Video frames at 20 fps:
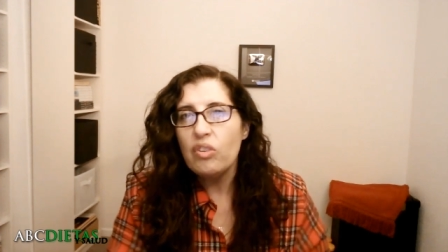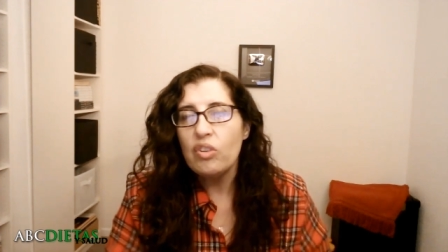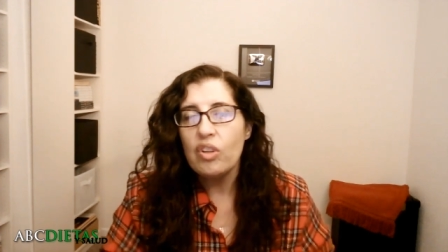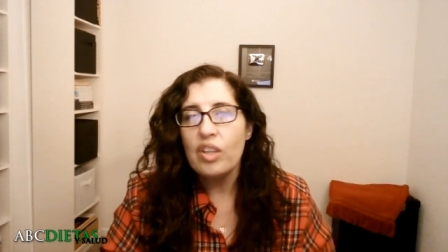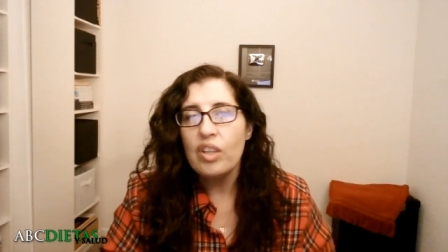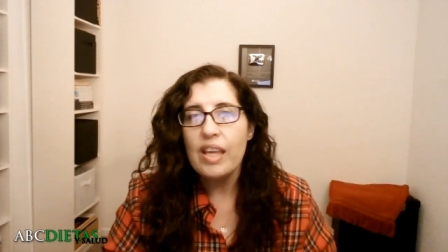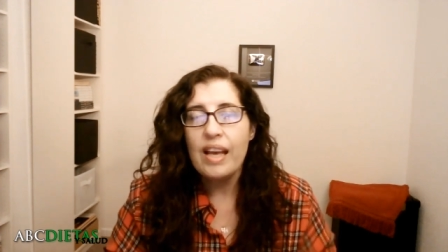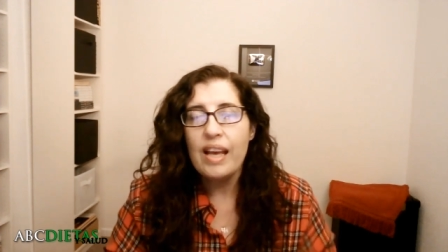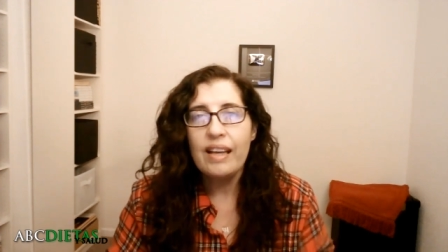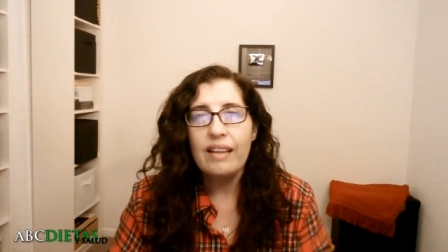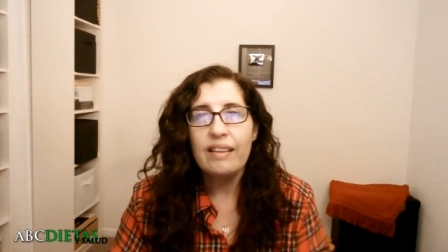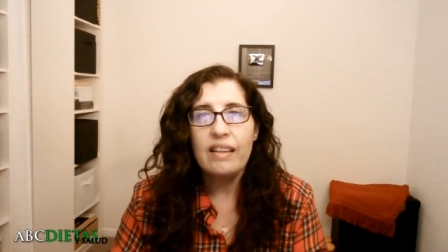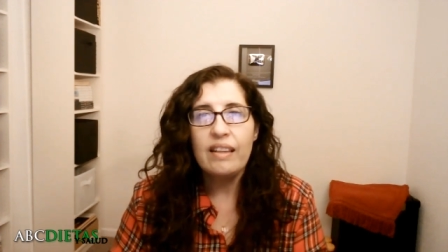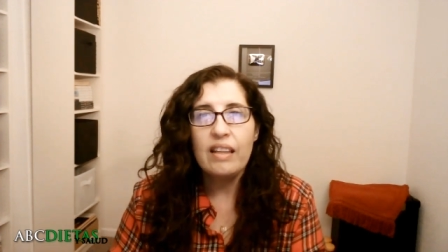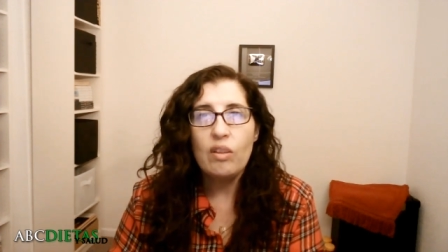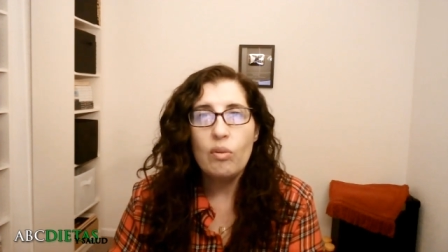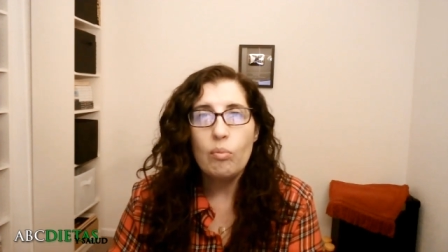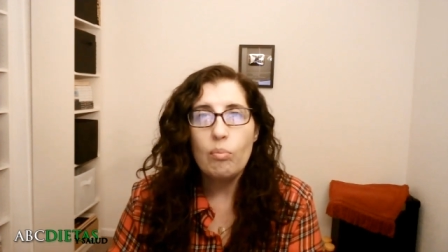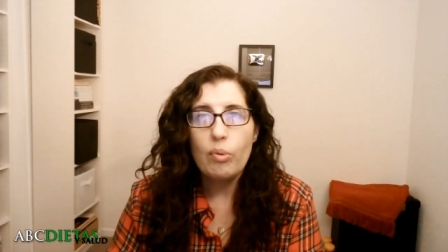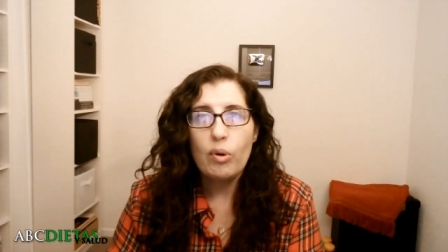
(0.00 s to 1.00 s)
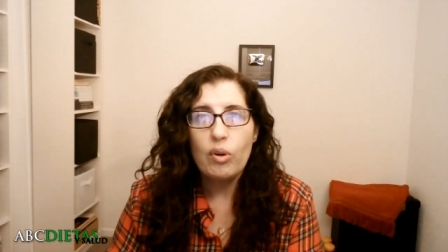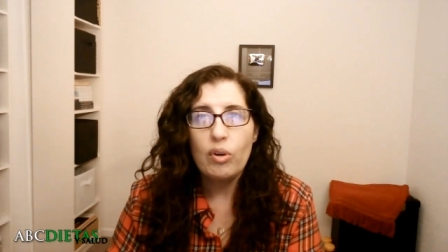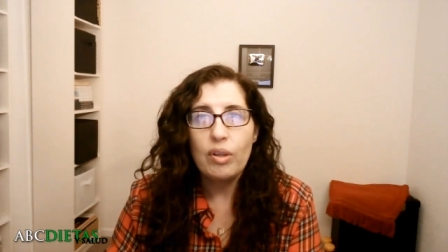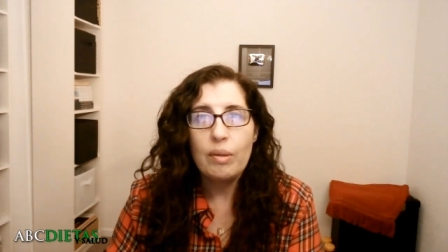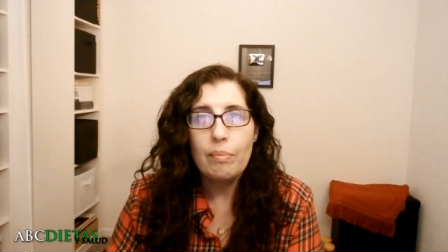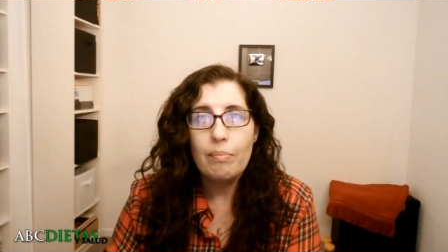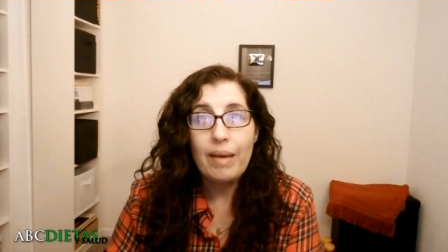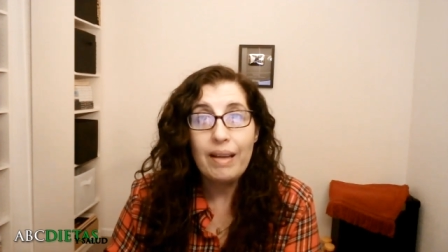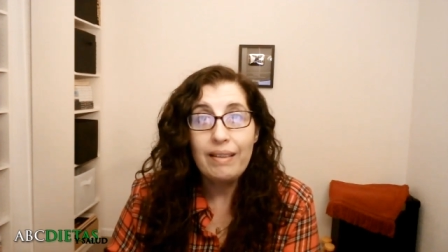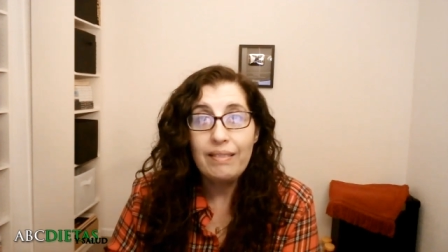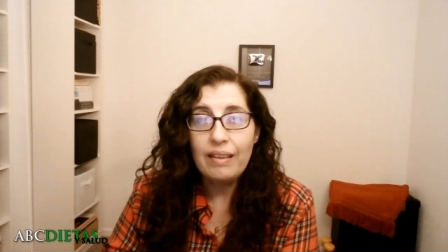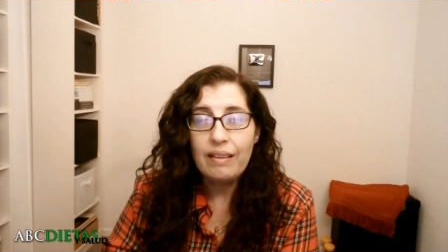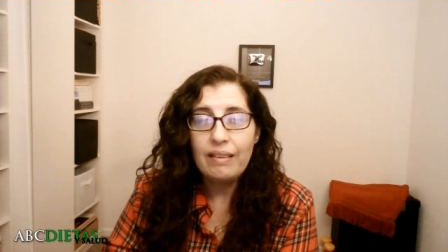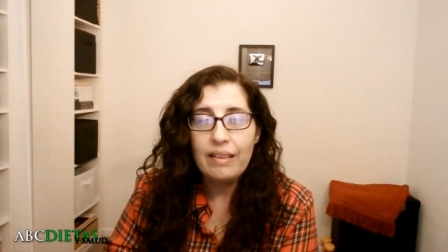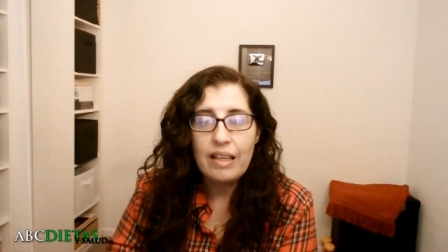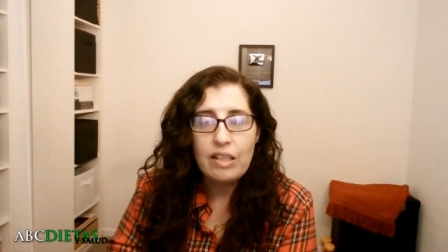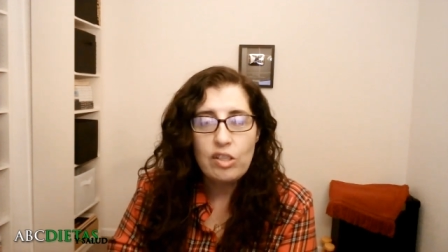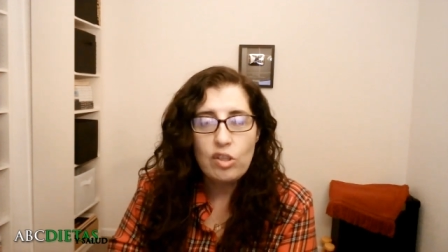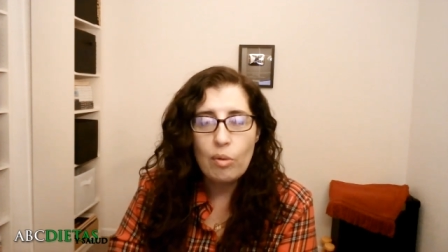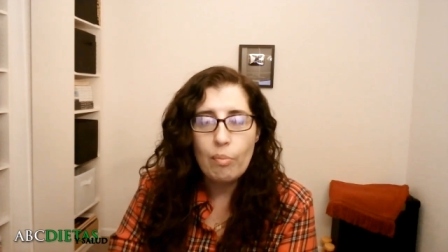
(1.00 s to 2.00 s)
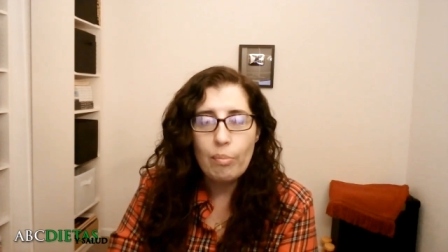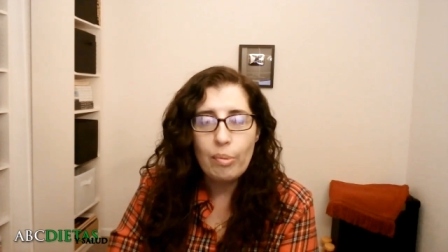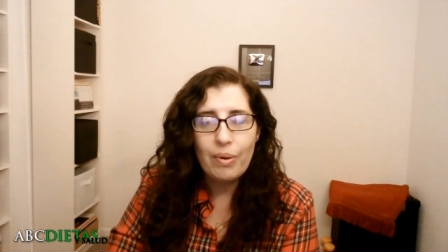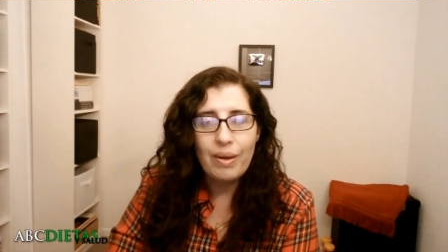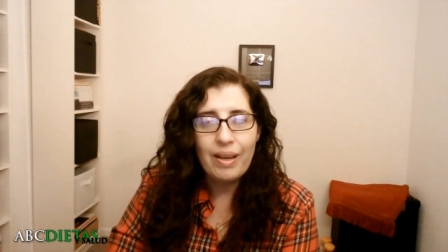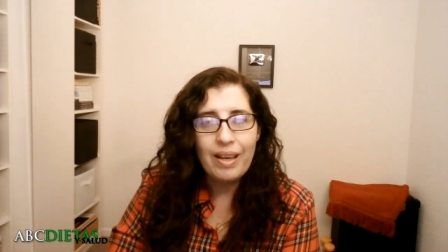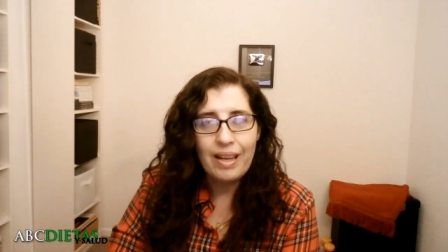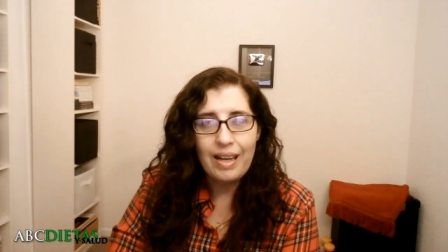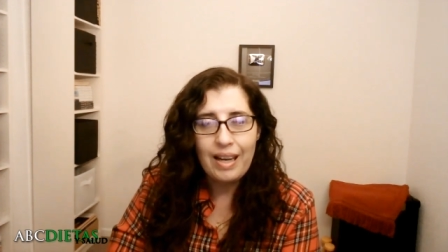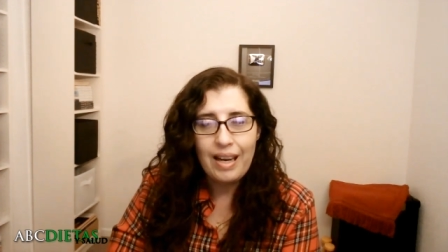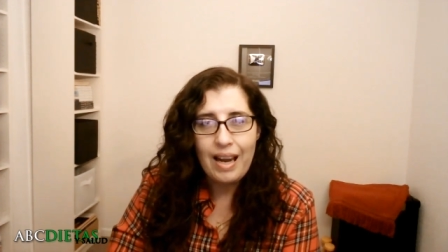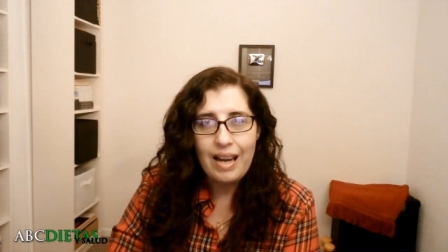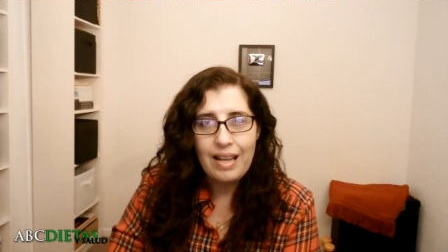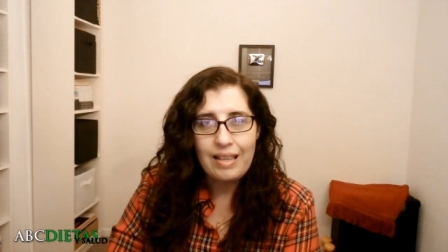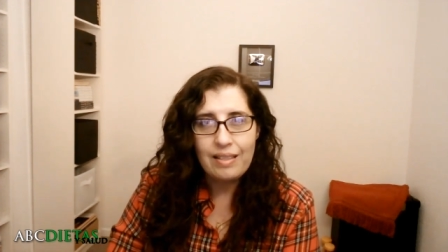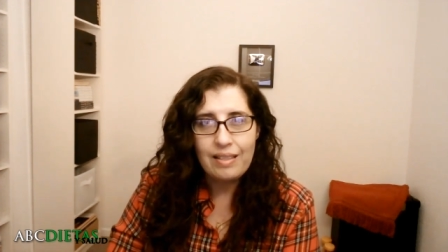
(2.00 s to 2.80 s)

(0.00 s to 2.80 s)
otro día que he tenido un poco de más tentación, pero en general ha